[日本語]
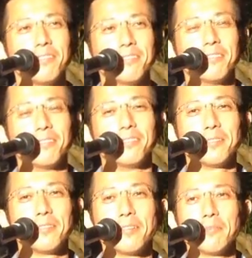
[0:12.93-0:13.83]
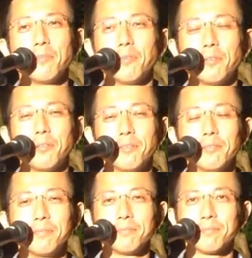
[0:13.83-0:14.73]
うん、も
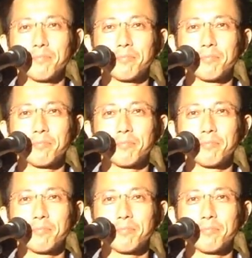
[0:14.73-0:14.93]
う、